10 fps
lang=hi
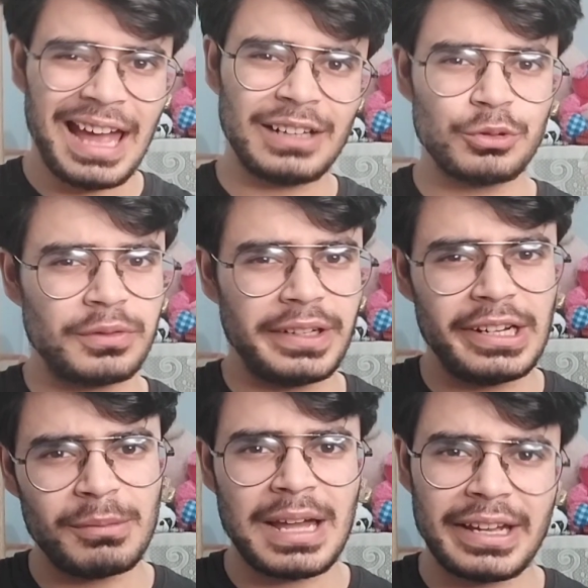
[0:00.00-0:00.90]
एंड उस
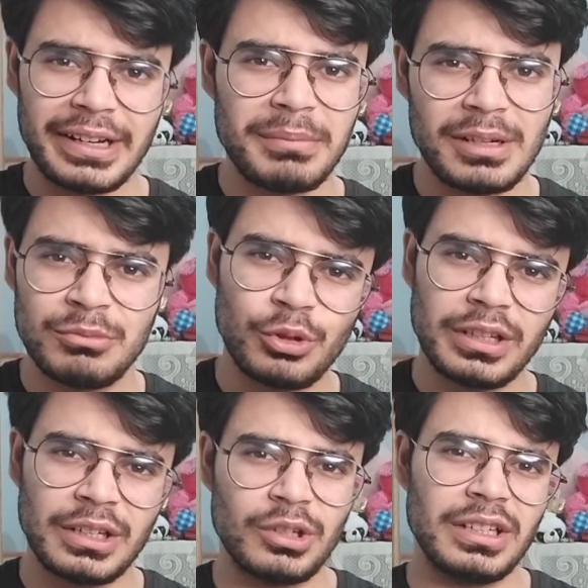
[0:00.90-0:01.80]
वीडियो में अगर आप मेरा
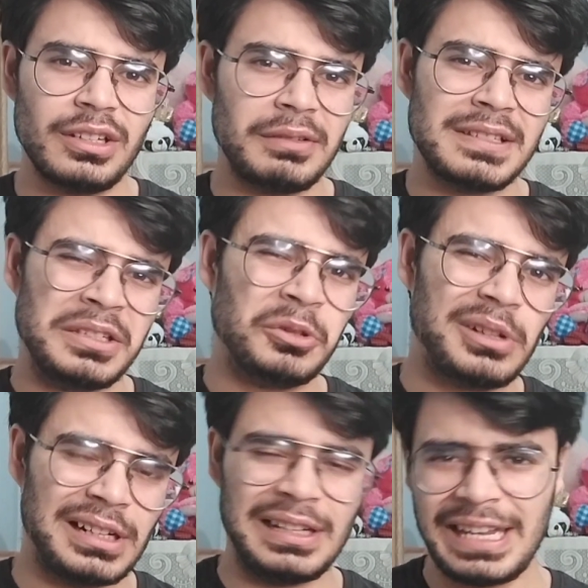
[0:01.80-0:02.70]
मूड देखोगे तो इट वॉज
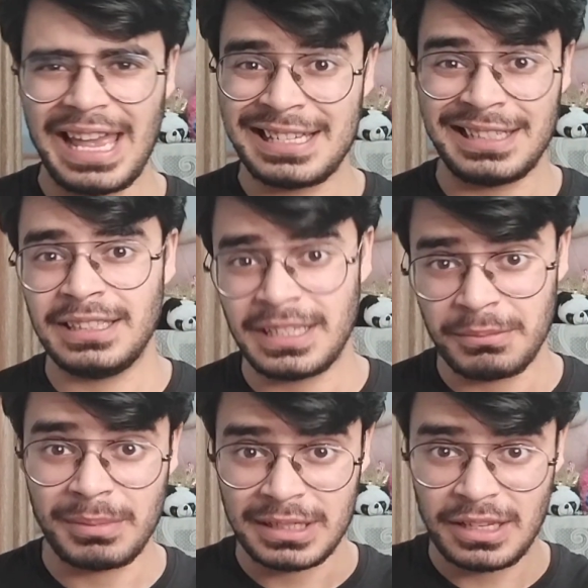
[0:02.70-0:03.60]
न्यूट्रल लाइक ऐसा नहीं था
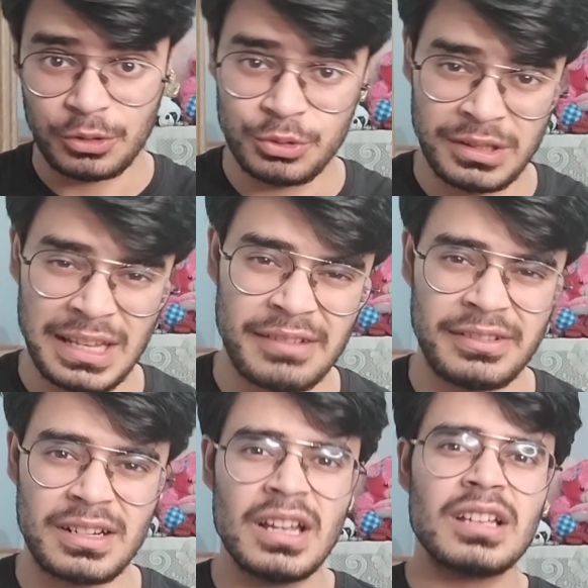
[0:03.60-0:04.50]
कि मैं बड़ा ज़्यादा खुश था या
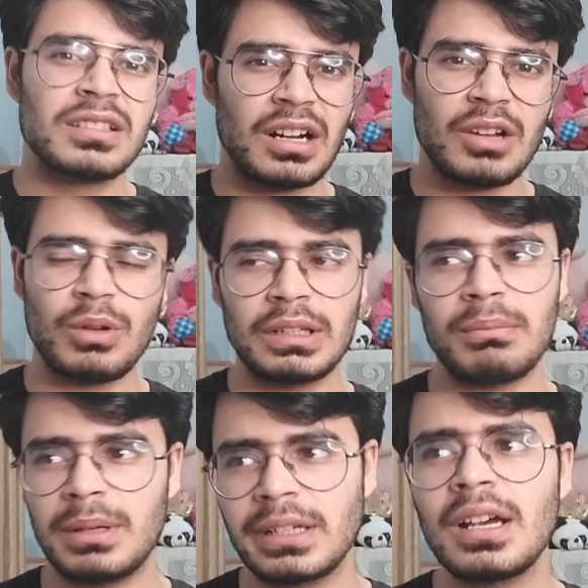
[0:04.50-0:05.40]
फिर सड़ा हुआ
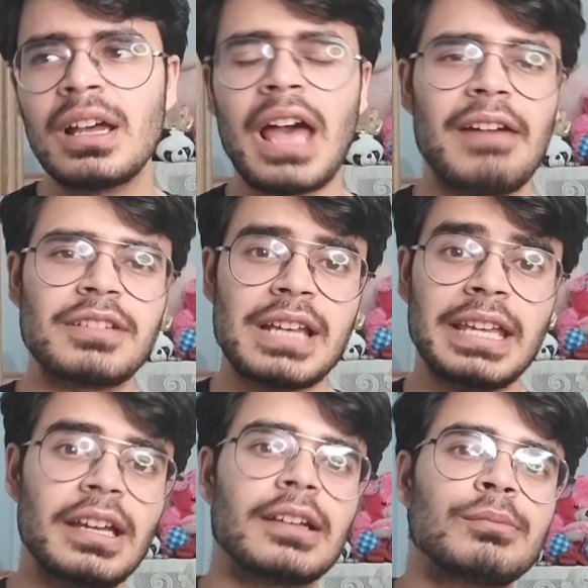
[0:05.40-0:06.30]
था बट आई वॉज
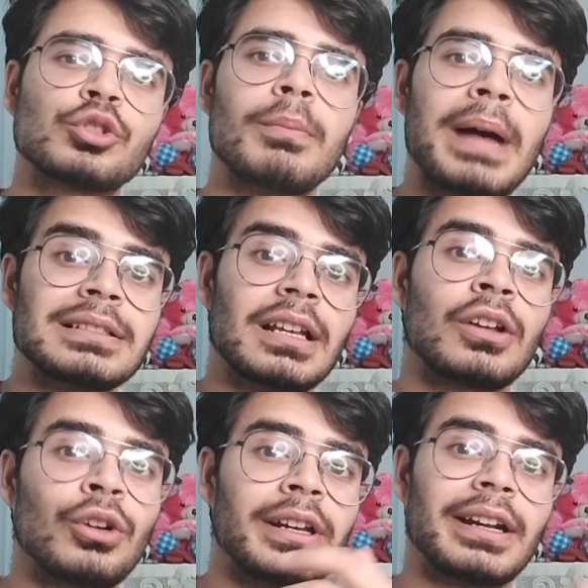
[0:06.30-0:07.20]
लाइक कि अगर मुझको पाँच साल
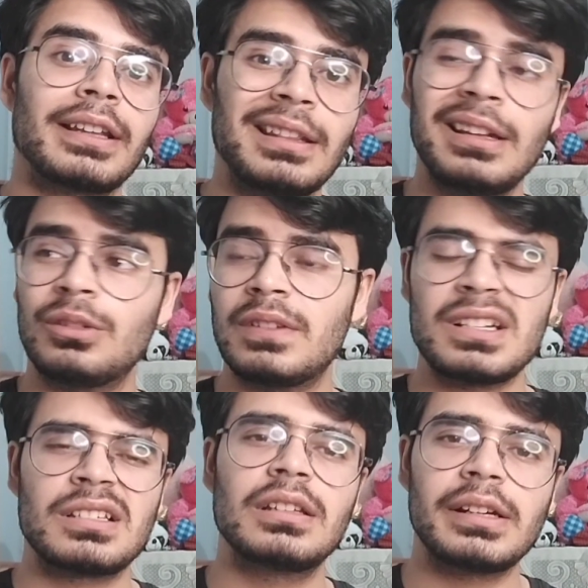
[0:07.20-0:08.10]
का कॉन्ट्रैक्ट देते हैं तो
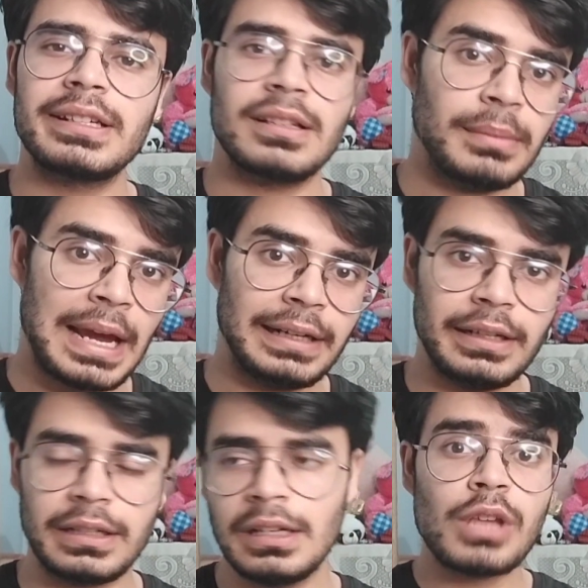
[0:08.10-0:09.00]
व्हाट्स द रीजन
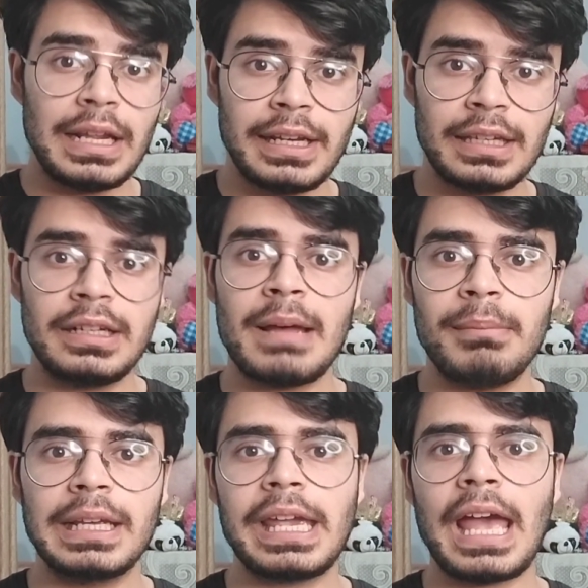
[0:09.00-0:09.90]
बिहाइंड इट न्यूज़ आ रही है कि
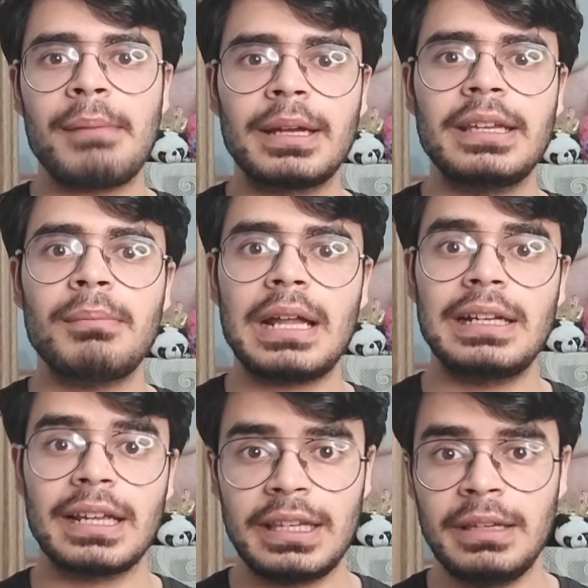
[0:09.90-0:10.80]
डेम्बले के कैंप का ये
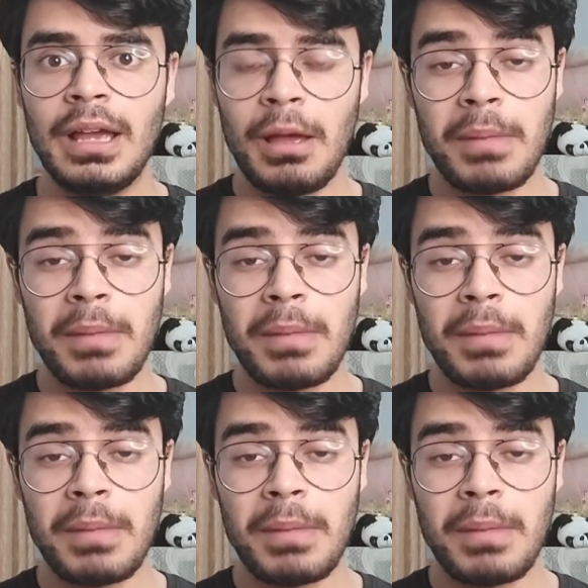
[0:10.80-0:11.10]
मानना है कि